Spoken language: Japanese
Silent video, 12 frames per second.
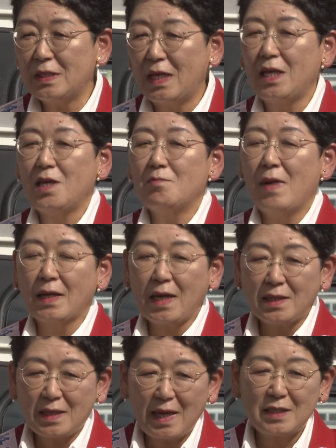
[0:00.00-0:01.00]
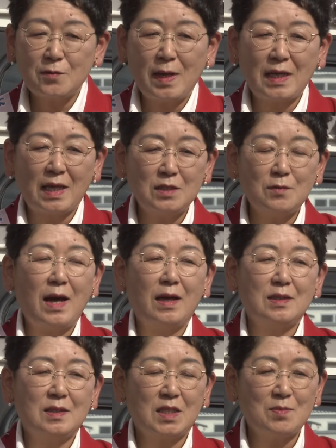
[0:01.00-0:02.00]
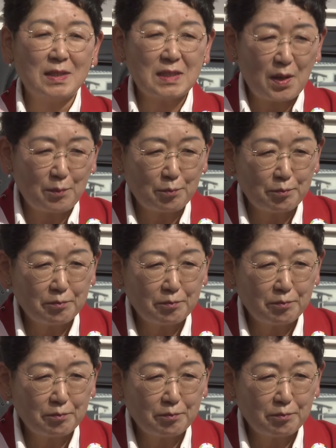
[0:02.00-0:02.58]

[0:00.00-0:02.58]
に負けているわけにはいきません。